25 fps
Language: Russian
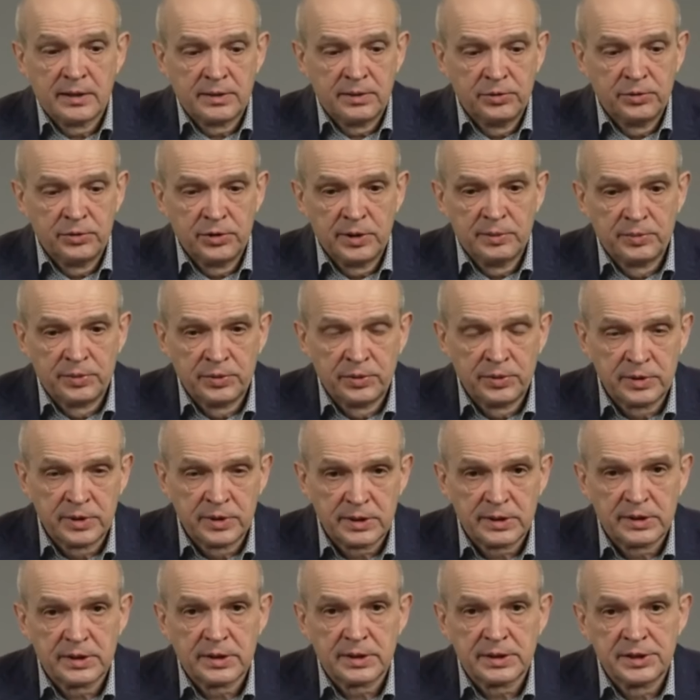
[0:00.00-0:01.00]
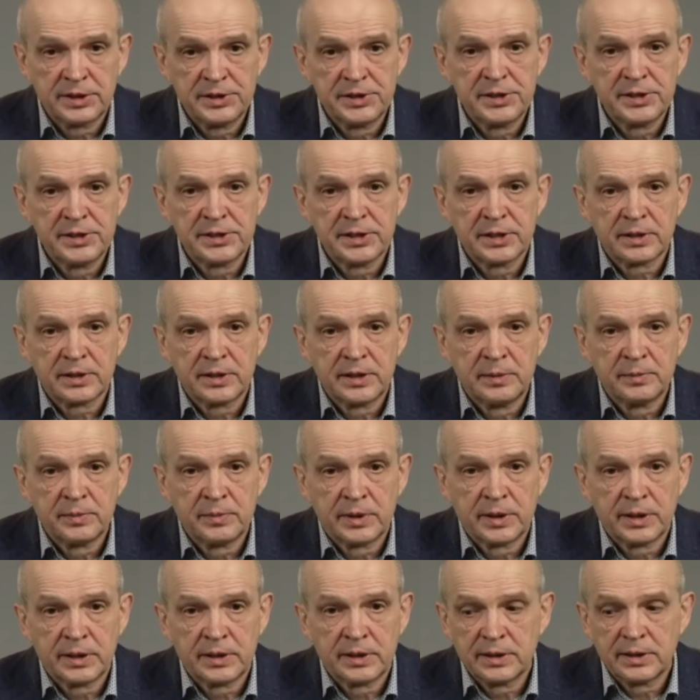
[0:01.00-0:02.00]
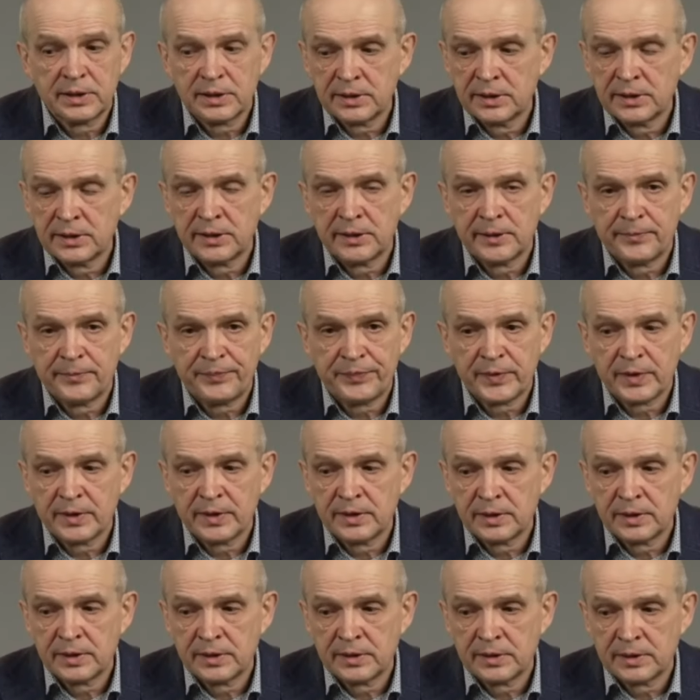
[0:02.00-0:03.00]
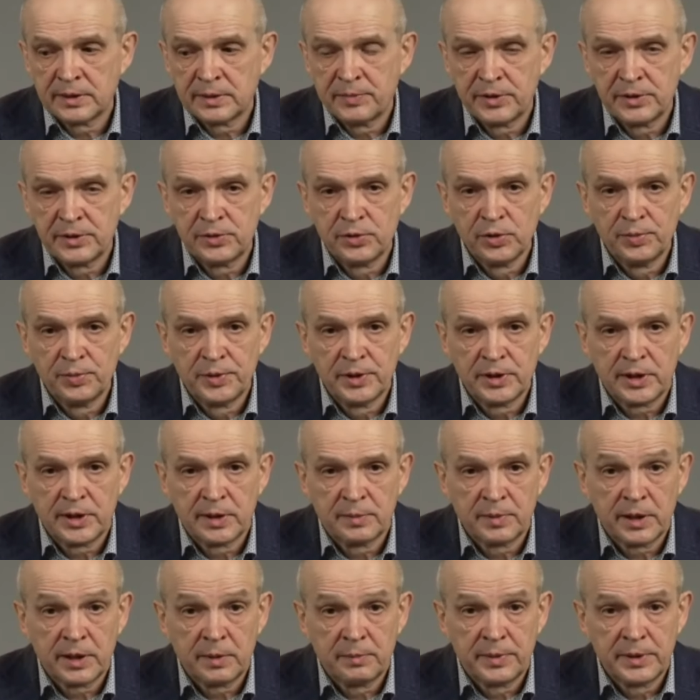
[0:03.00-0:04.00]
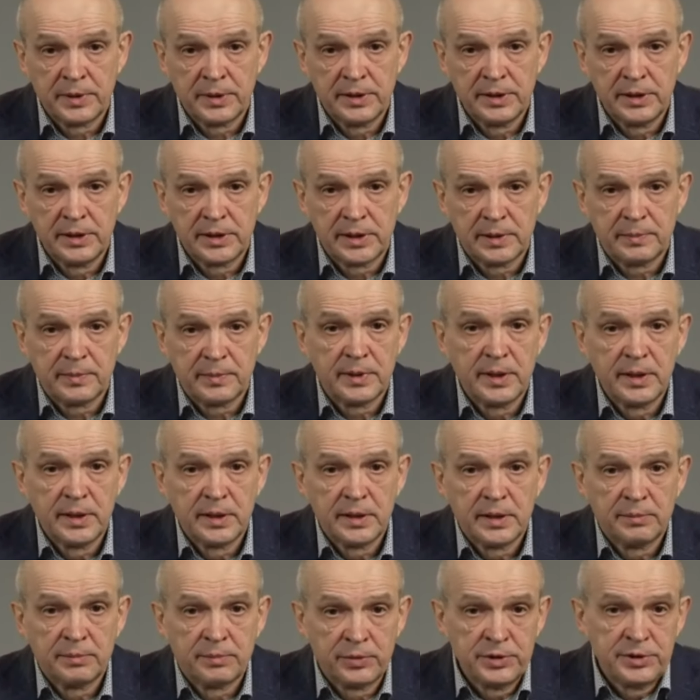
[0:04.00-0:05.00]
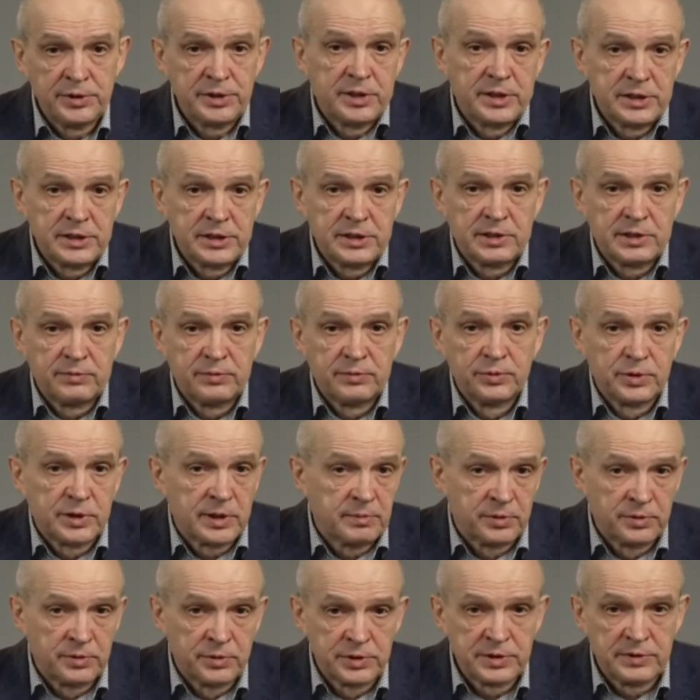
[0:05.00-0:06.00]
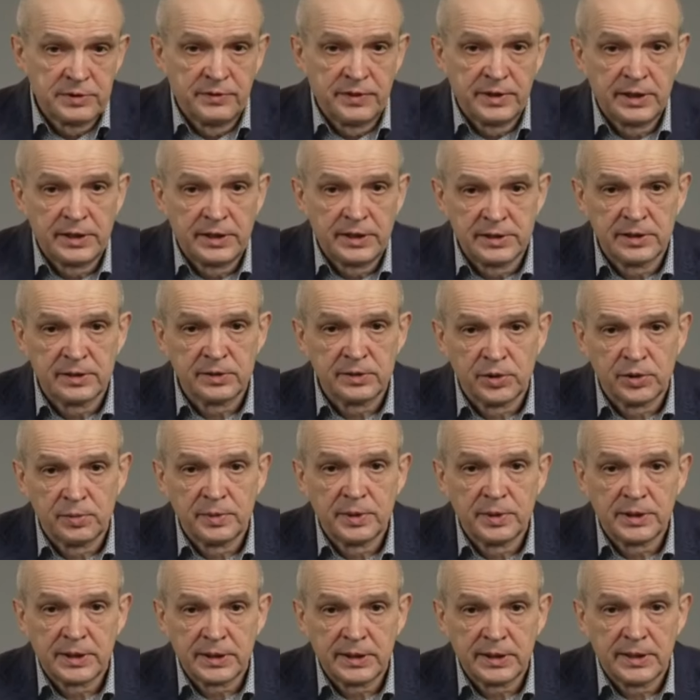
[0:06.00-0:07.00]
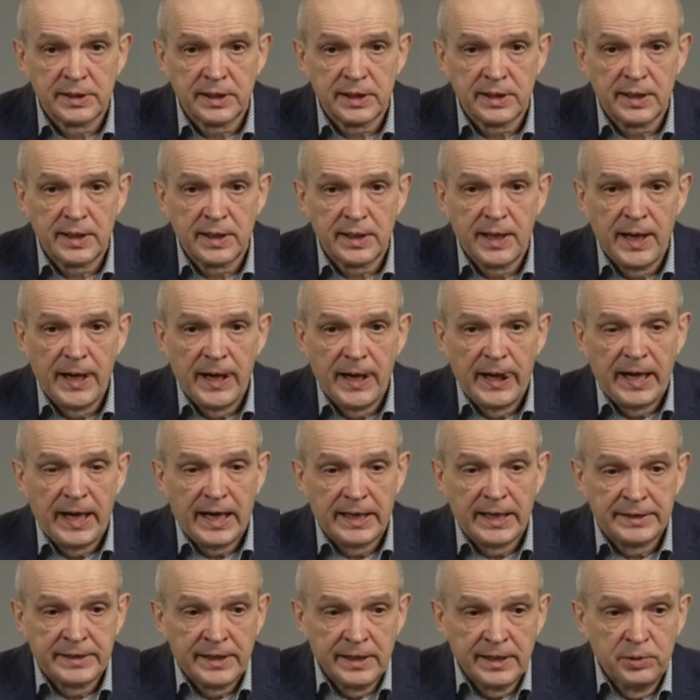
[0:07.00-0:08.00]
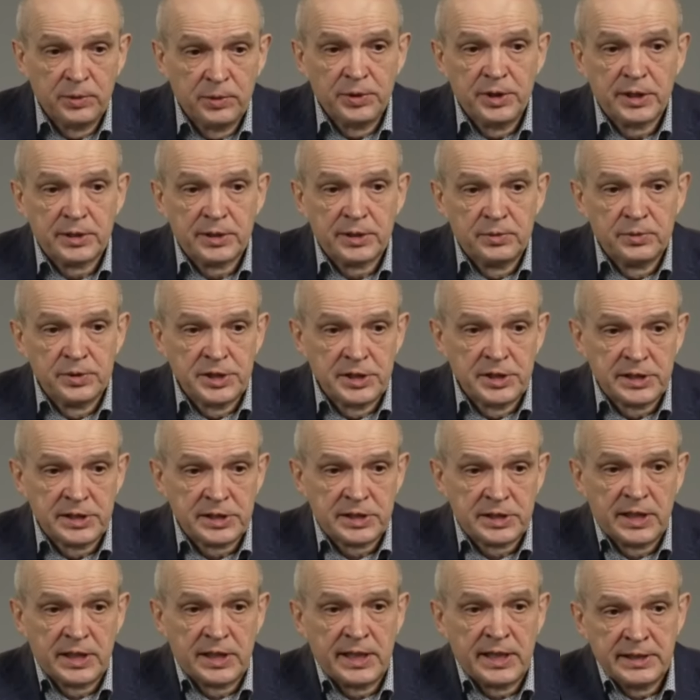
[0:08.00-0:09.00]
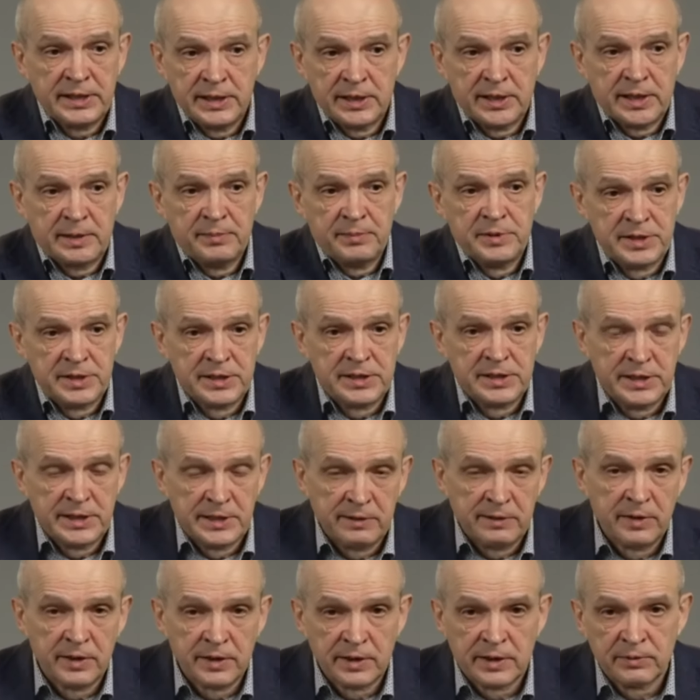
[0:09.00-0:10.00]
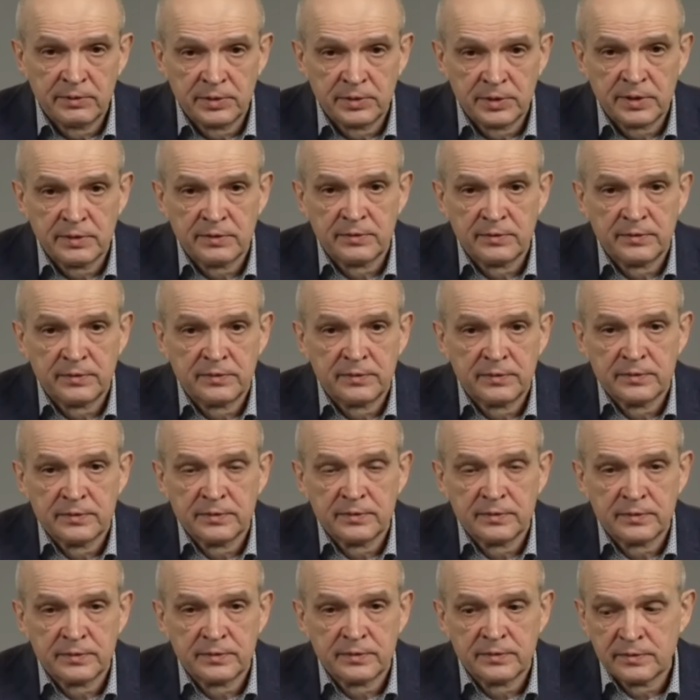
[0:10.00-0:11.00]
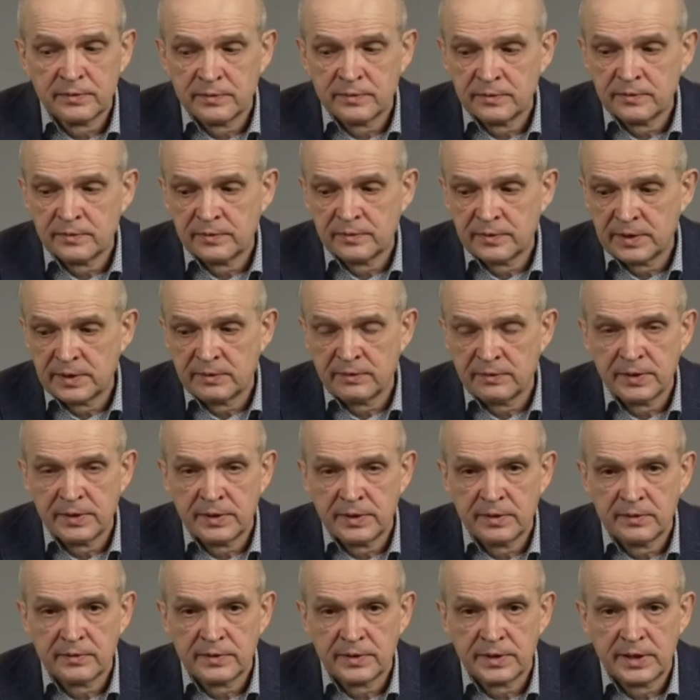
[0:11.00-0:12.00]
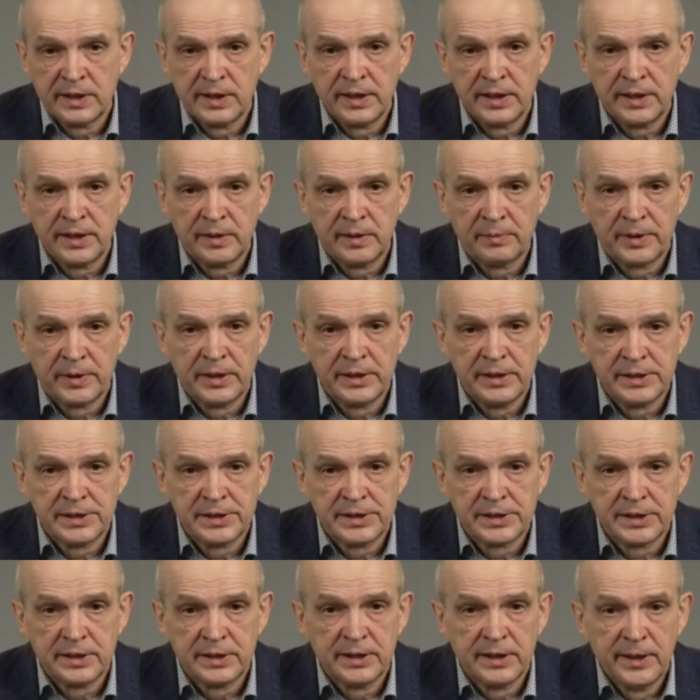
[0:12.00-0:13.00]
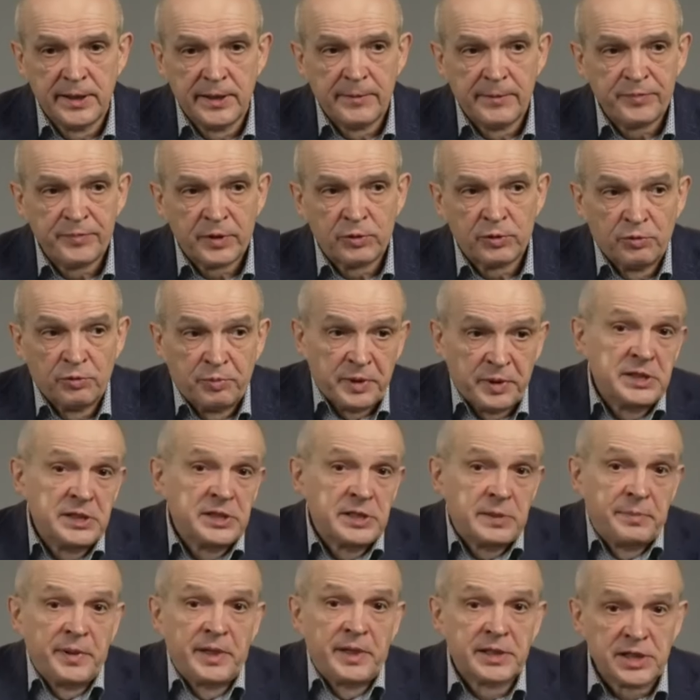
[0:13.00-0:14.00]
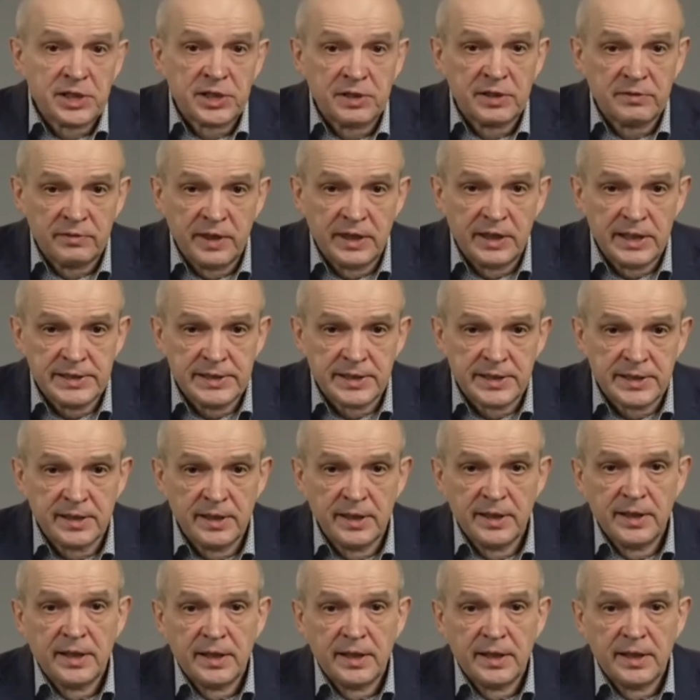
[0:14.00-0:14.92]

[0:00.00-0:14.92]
люди будут относиться к ним как к преступникам, как к бандитам и просто разорвут там родственников родственники, знакомые и так далее. А так люди относятся, да, они там изнасиловали кого-то в, в, в отделении полиции, но в принципе это же власть,